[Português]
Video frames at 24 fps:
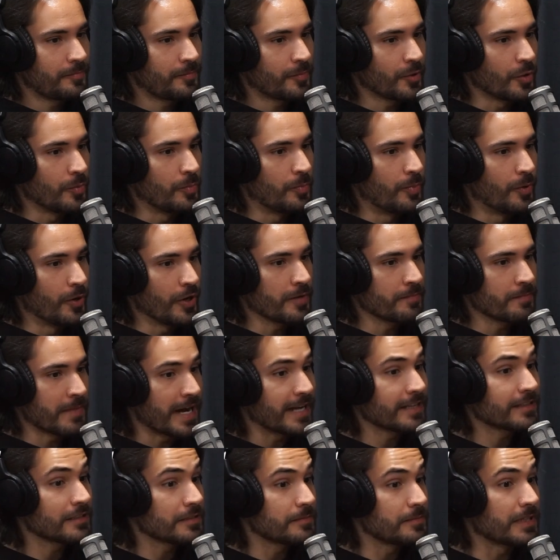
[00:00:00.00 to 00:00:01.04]
propõe
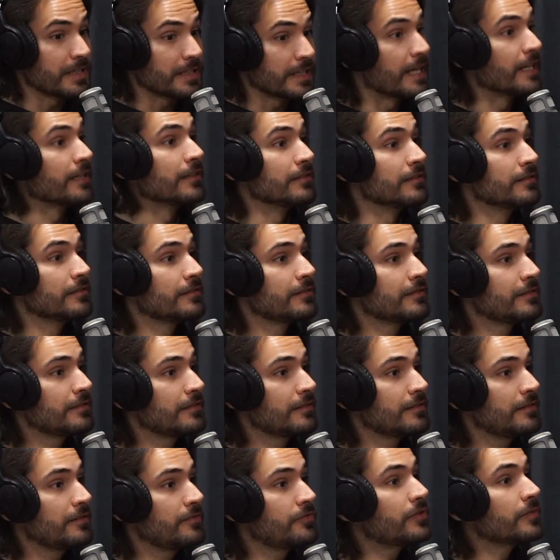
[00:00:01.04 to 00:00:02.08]
mais liberdade.
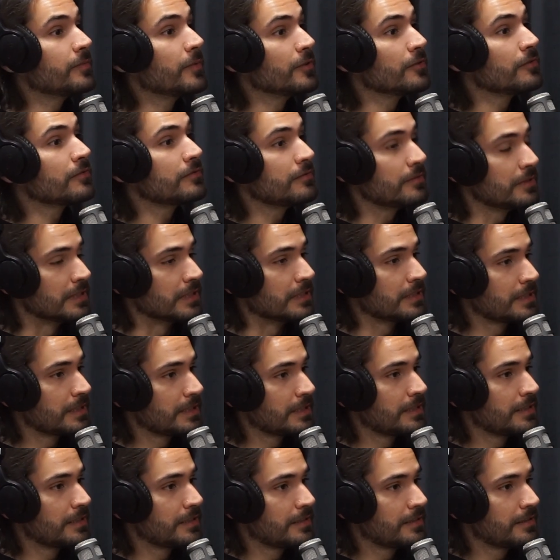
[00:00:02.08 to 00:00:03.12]
Isso é uma loucura.
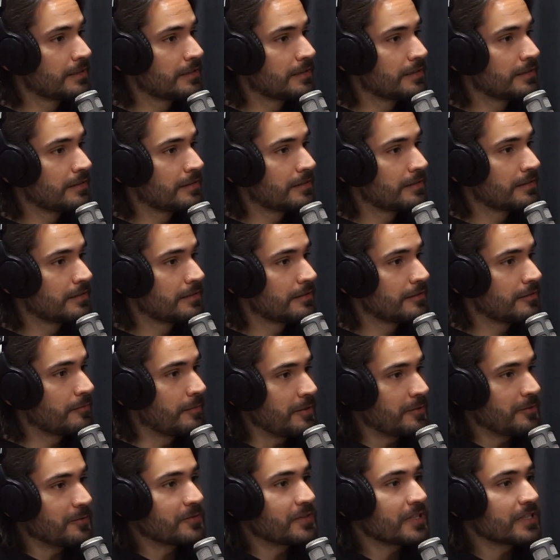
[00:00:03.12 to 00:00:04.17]
Como é
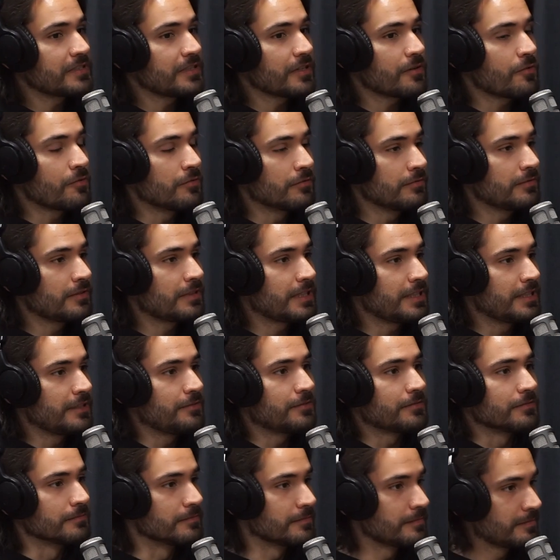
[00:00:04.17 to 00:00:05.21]
que tu consegue ser contra
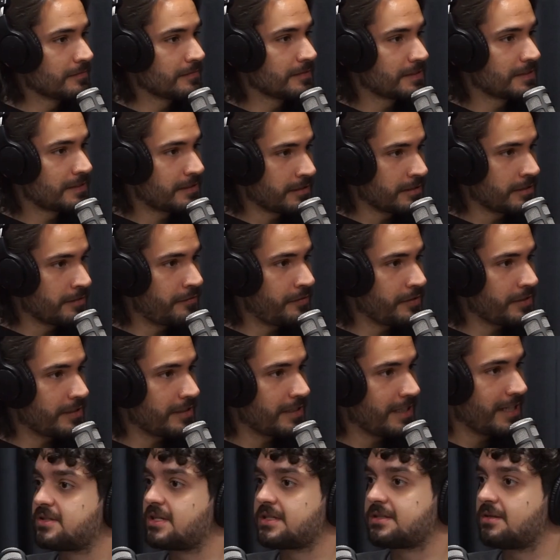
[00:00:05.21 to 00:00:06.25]
isso? Por que, que, as
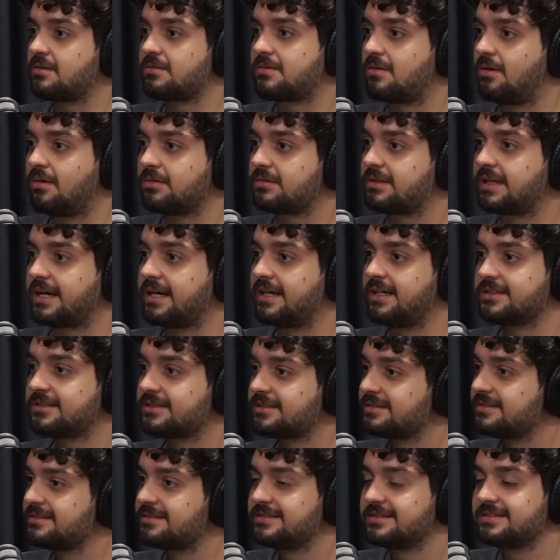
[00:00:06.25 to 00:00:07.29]
pessoas são contra isso? Tu vai
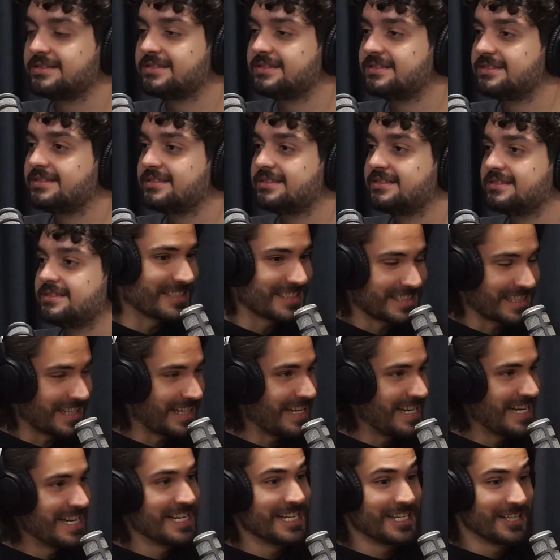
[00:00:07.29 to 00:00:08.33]
poder falar o que tu
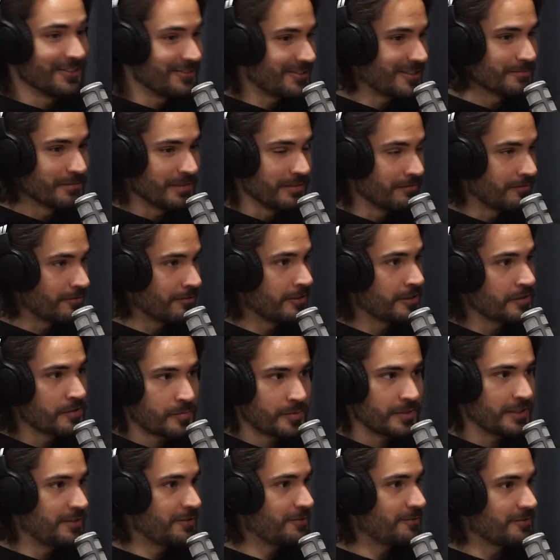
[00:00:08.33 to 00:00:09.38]
quiser. Eu também vou, já vou
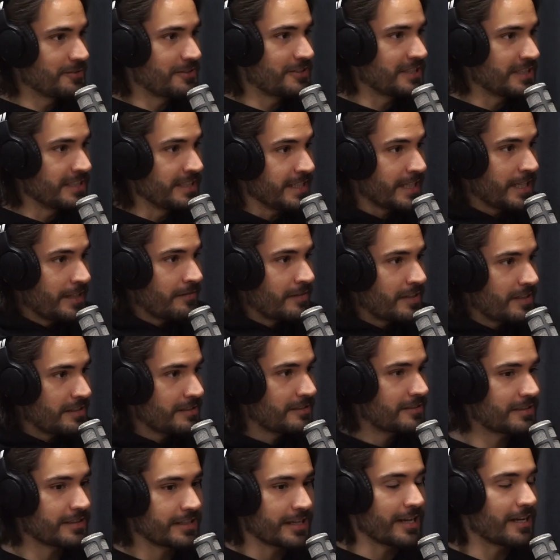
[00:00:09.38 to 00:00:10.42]
poder discutir, ninguém vai
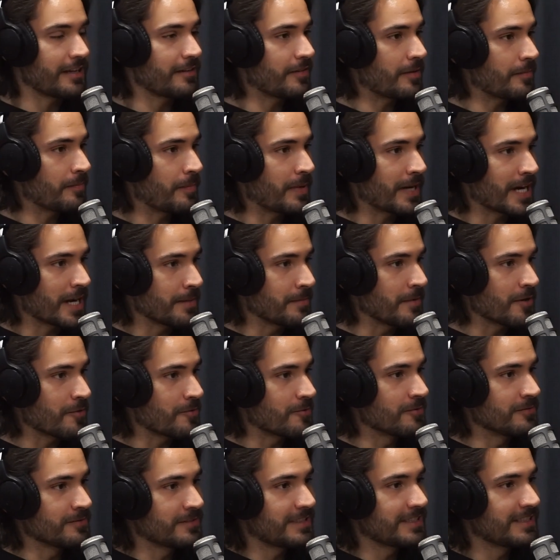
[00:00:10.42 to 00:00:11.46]
tirar, vai pagar minha
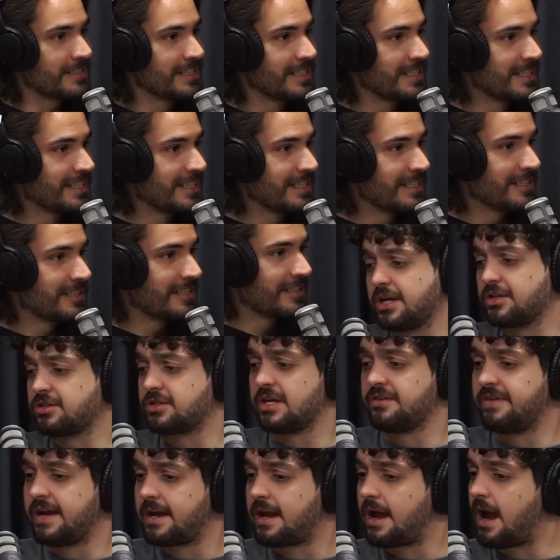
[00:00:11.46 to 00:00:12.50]
conta. Não, porque isso aí
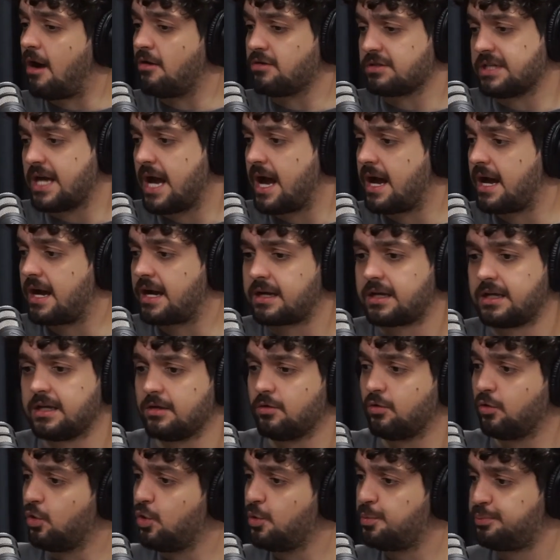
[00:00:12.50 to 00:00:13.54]
vai causar que
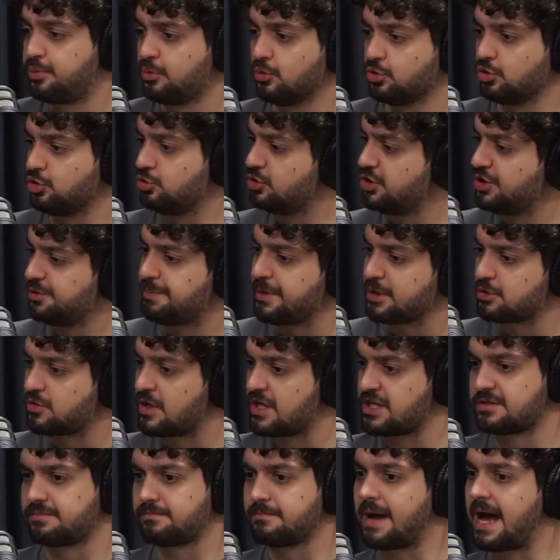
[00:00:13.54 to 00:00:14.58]
grupos de
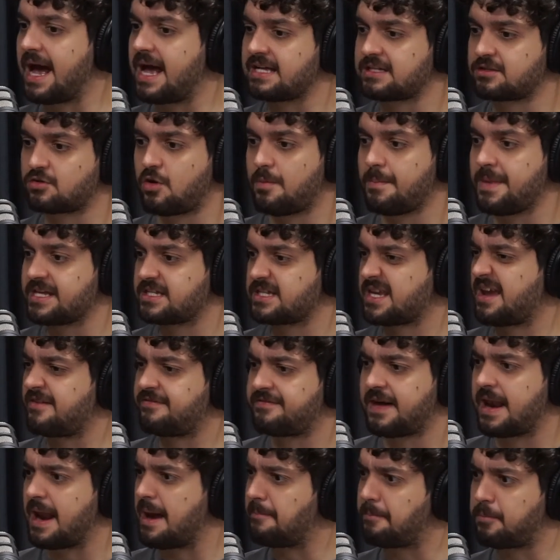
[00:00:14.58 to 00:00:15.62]
pessoas más comecem a
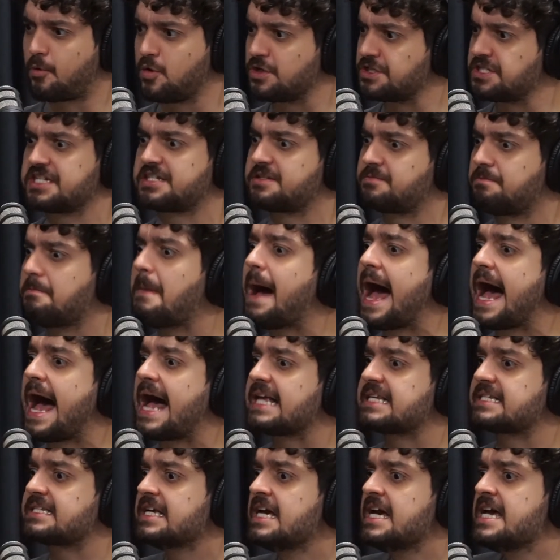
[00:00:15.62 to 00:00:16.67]
falar coisas
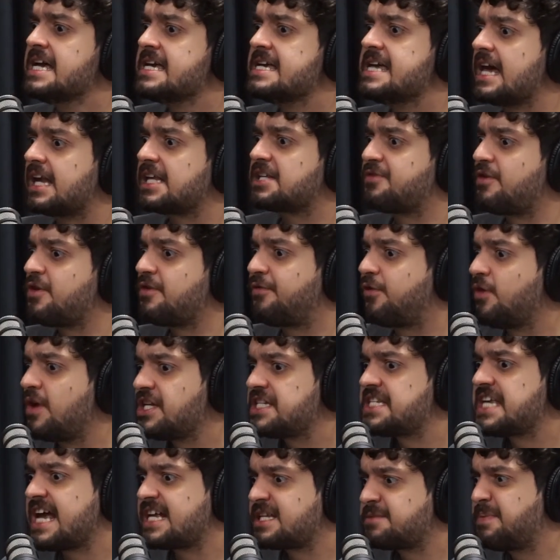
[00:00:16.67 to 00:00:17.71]
más e elas vão
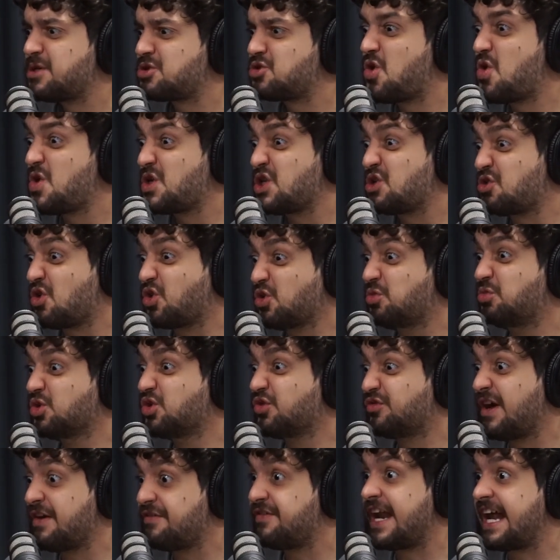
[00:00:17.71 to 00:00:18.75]
influenciar as pessoas e todo mundo
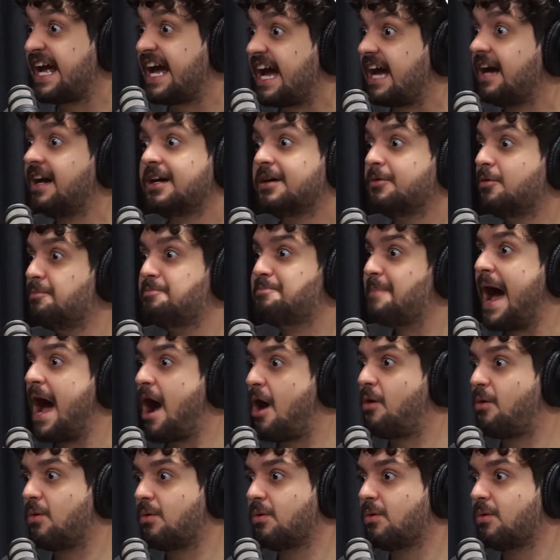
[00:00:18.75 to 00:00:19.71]
vai virar mal.